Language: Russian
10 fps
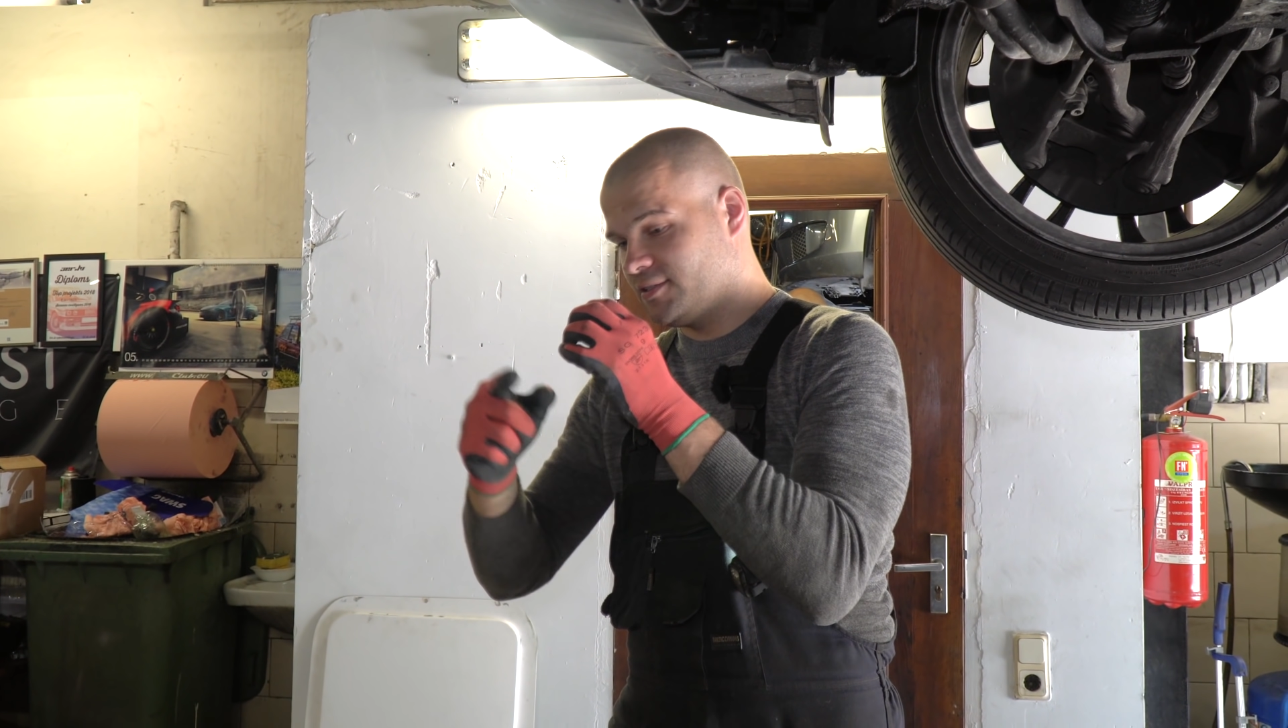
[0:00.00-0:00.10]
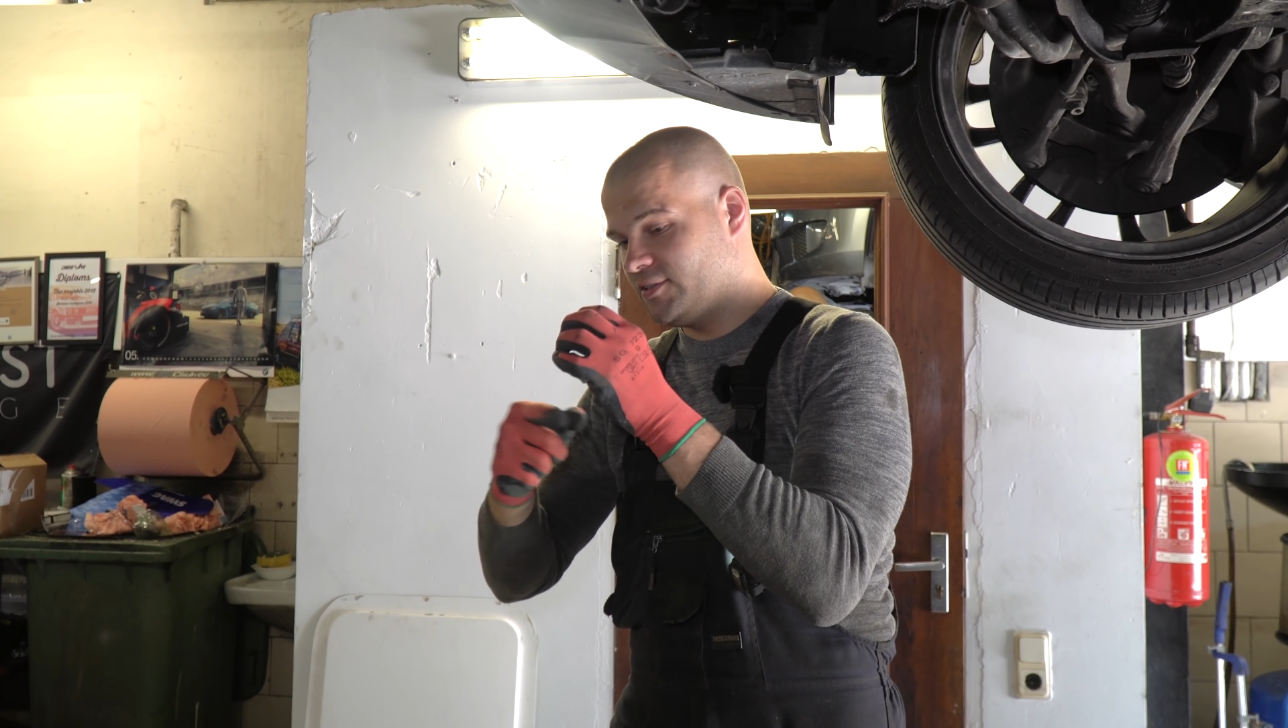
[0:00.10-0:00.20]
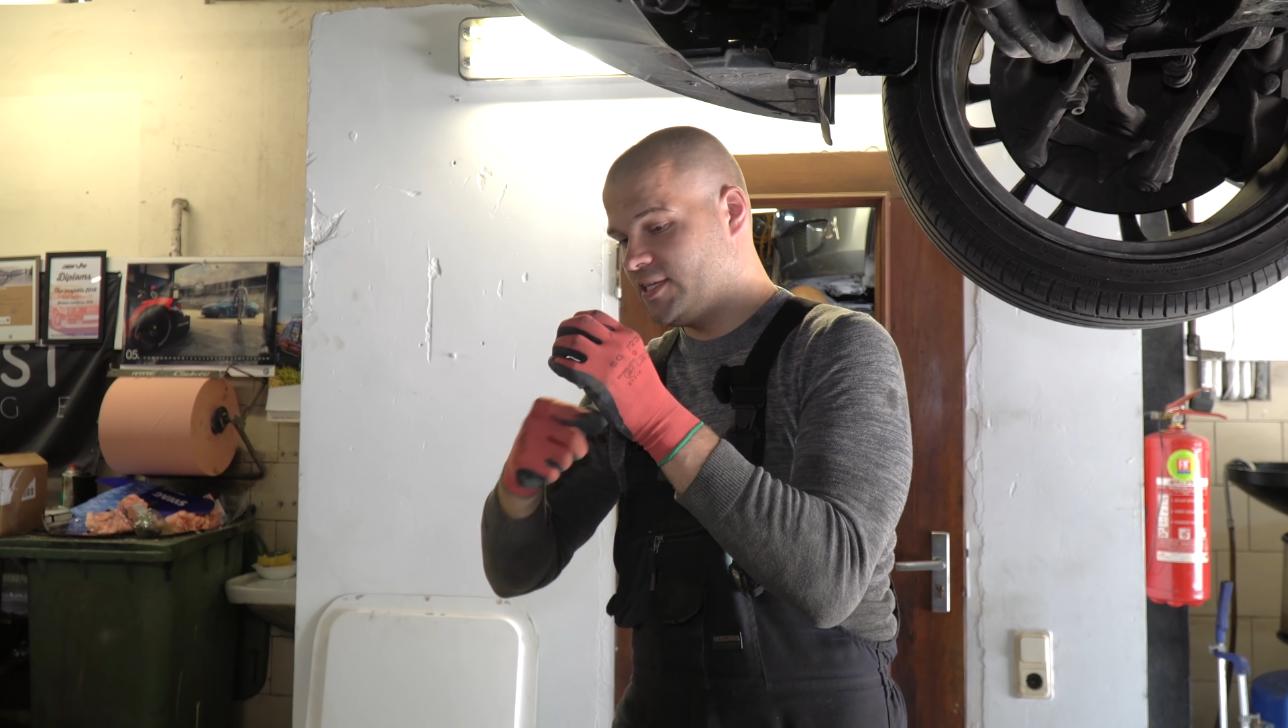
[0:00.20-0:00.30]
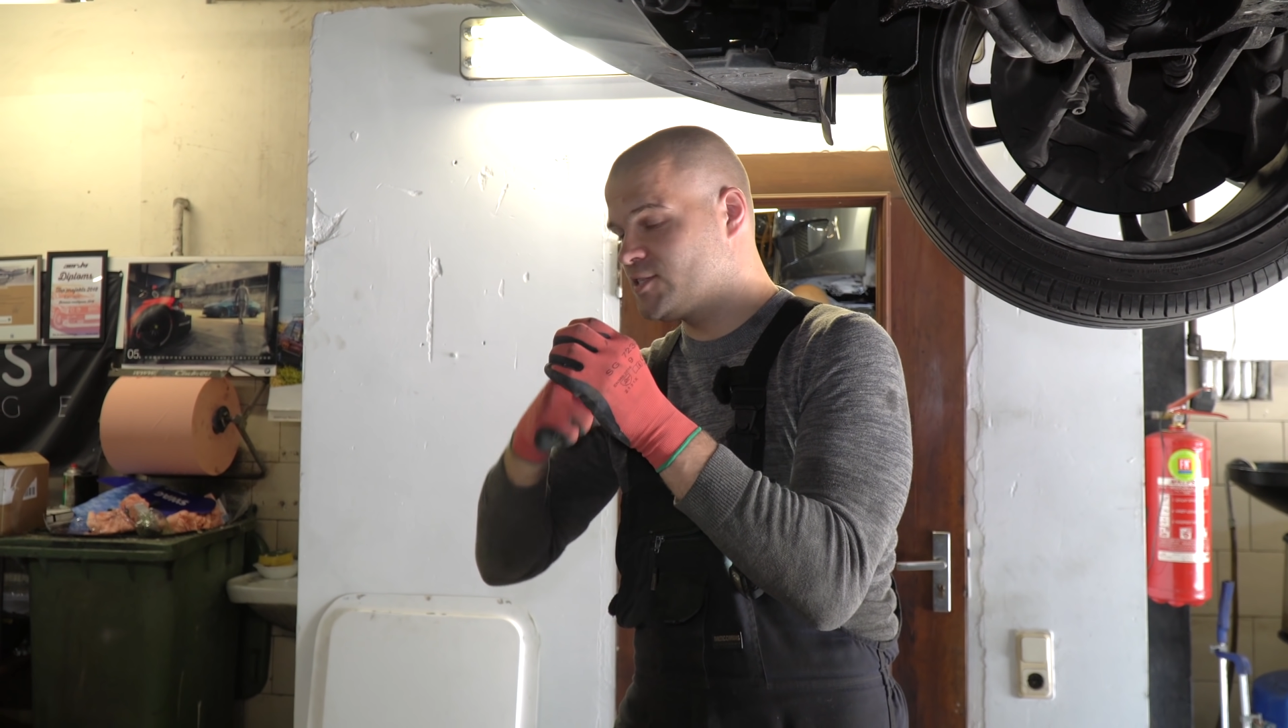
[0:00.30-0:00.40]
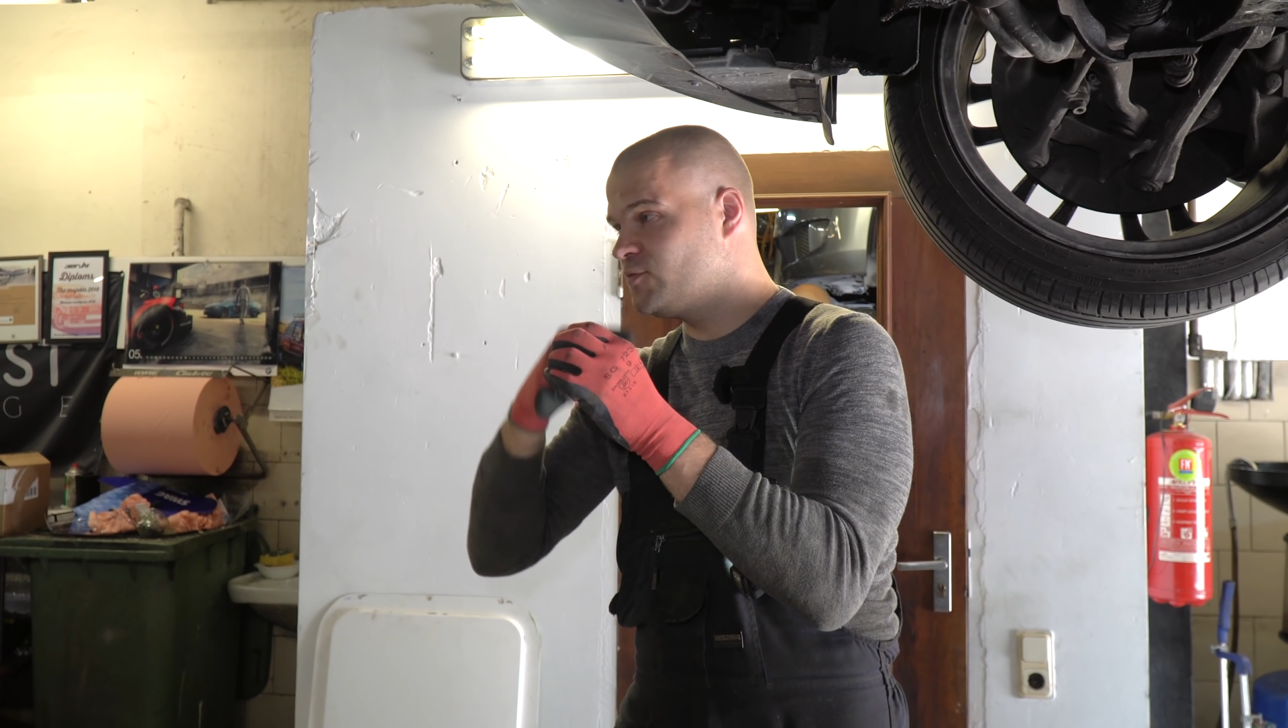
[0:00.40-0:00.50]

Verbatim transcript: есть